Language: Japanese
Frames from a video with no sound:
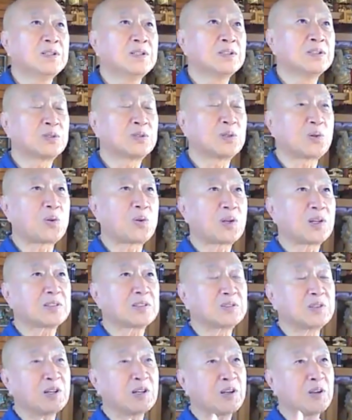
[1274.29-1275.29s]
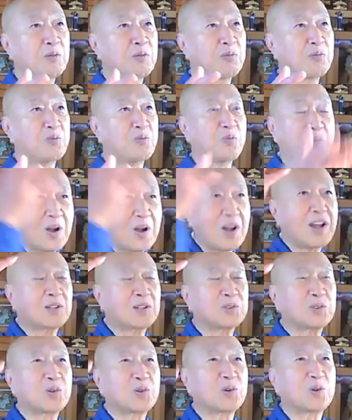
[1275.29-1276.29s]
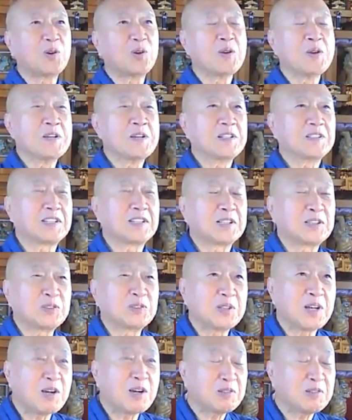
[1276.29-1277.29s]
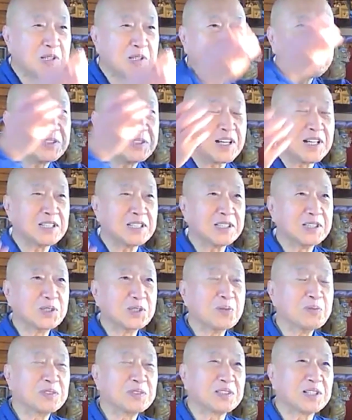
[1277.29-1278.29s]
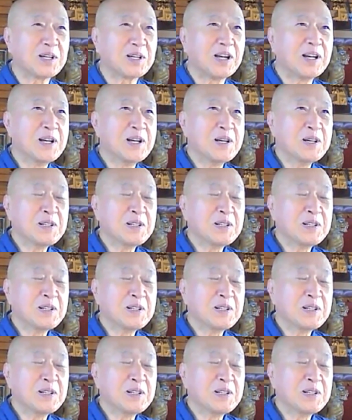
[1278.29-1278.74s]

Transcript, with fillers: そこからですね、バーッとこう、石油が溢れるみたいに、井戸水が、